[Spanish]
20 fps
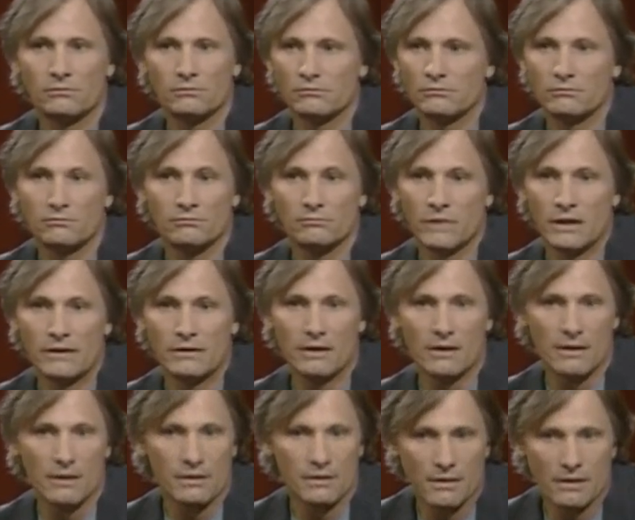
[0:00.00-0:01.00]
me
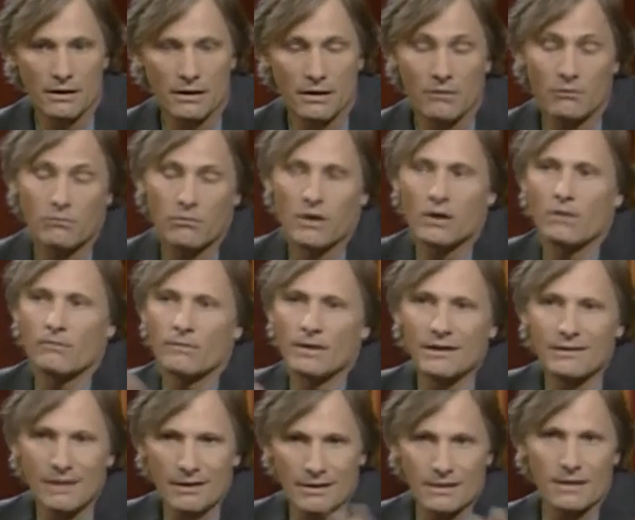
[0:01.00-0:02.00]
interesé, bueno, me
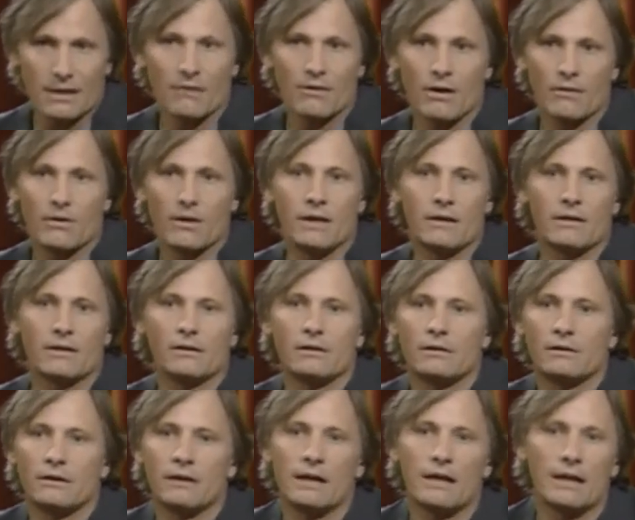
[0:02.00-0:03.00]
interesaba ver
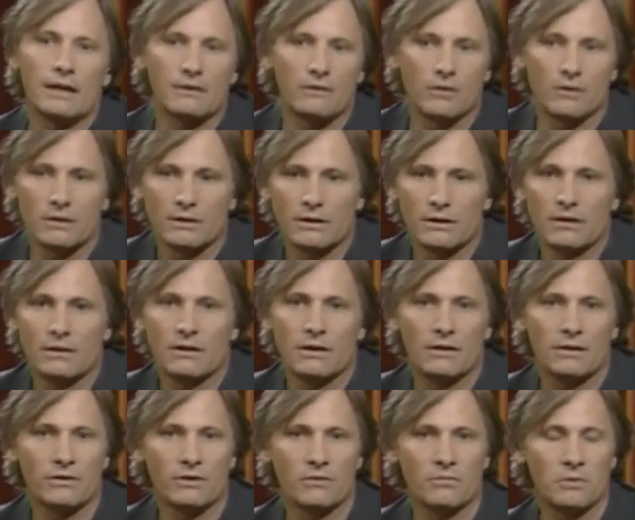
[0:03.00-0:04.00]
teatro y cine
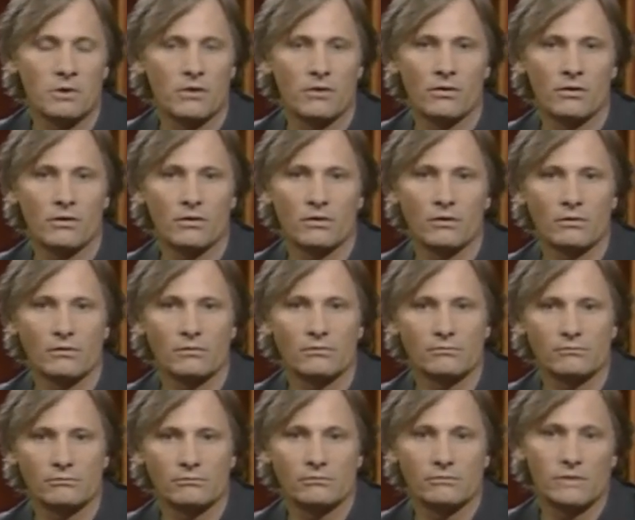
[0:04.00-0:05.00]
y eso, pero no,
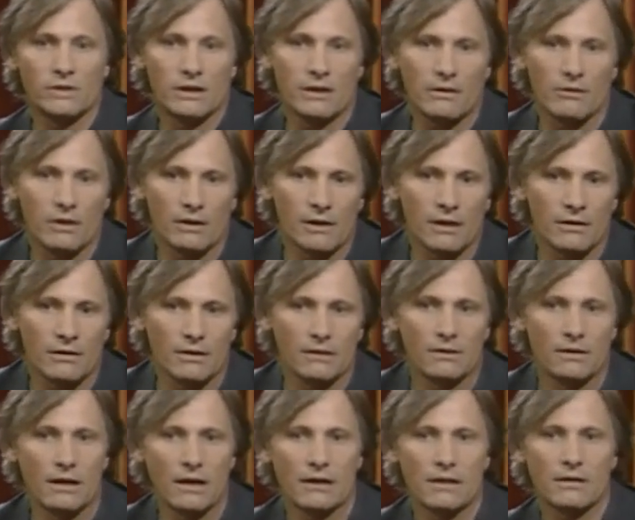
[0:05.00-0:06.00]
llegué bastante
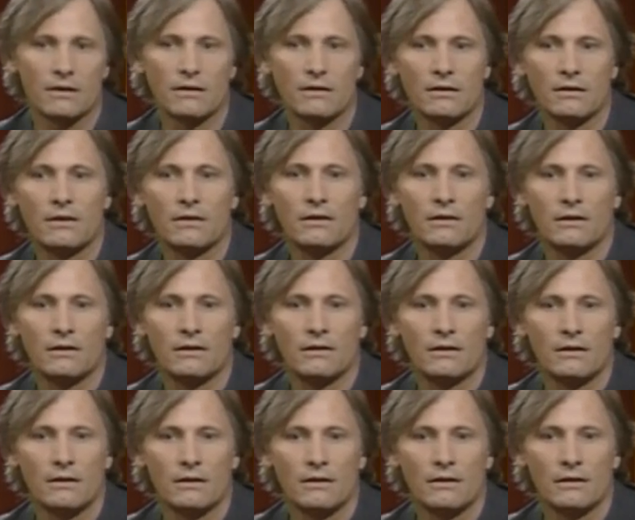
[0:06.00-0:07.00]
tarde
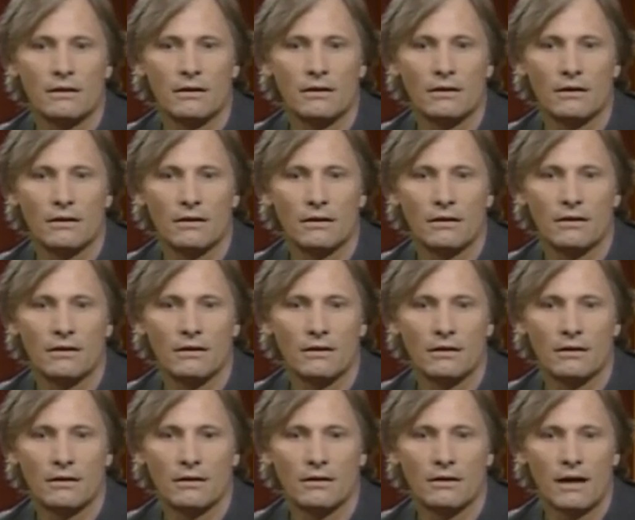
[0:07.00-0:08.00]

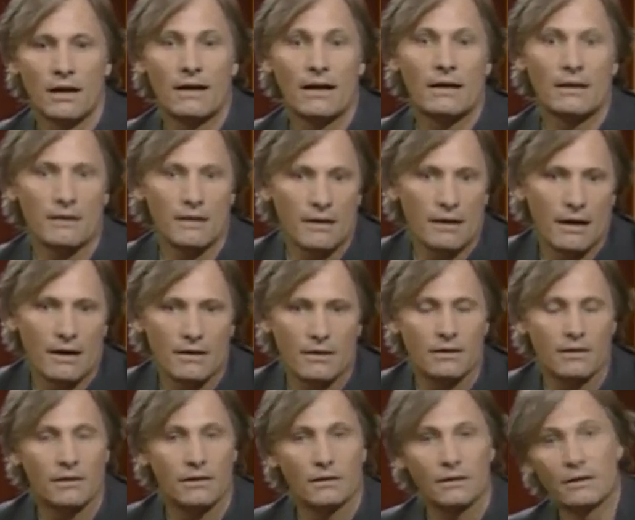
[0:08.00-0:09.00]
eh, a la idea
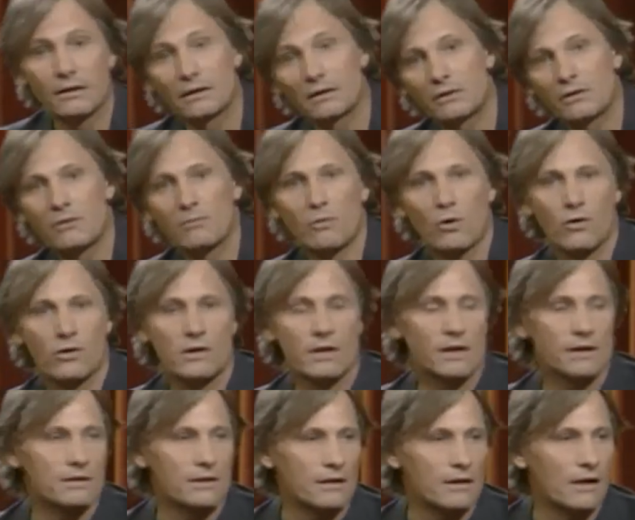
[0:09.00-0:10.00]
de que esto
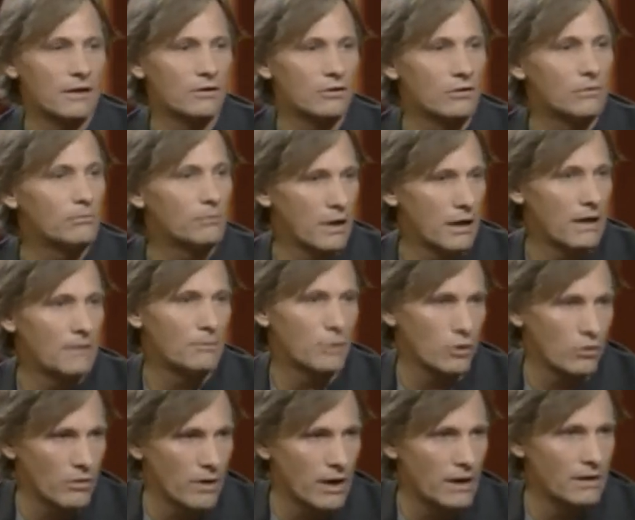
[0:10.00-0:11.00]
podría ser algo para
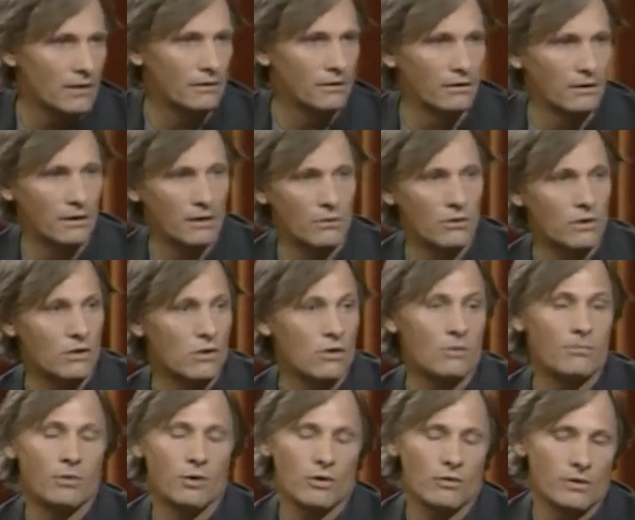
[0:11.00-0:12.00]
probar. Y cuando
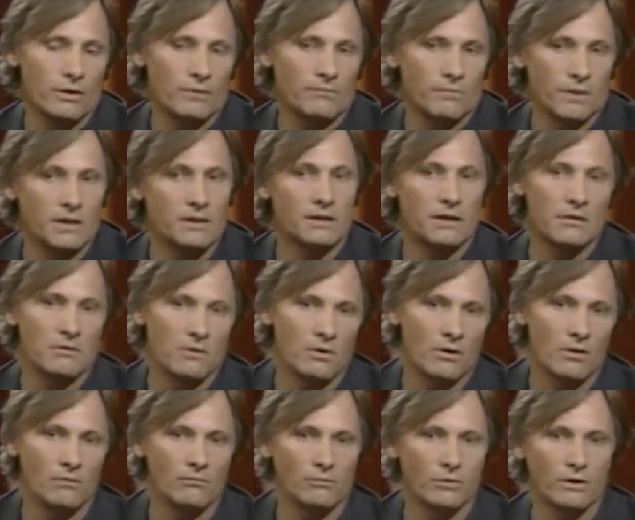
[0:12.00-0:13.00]
lo probé pensé,
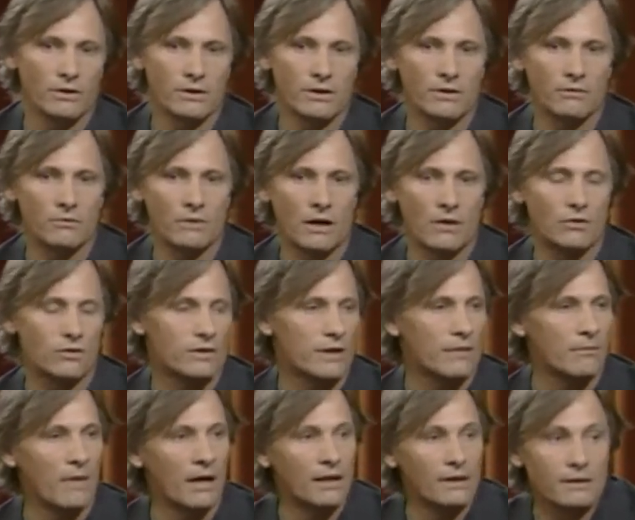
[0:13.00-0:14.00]
bueno, puede ser una
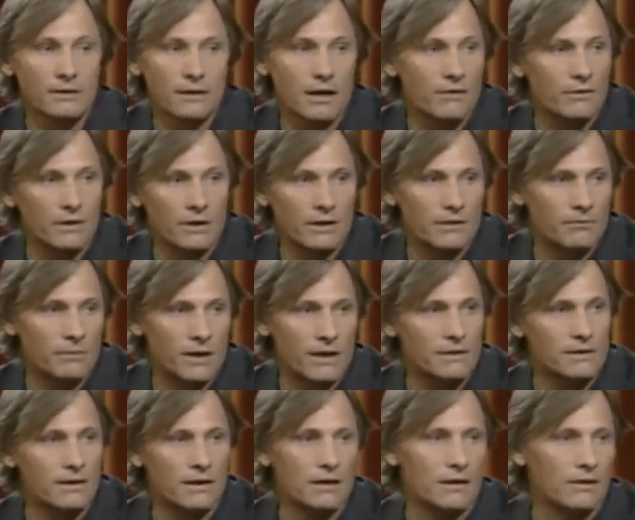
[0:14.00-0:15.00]
cosa más, a ver qué
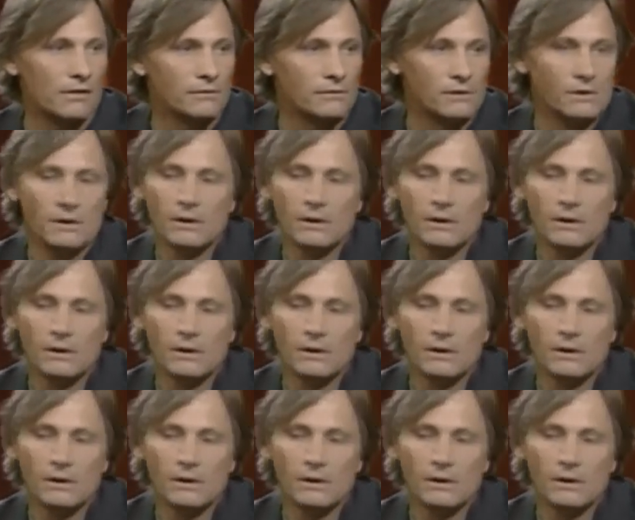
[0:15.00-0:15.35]
pasa,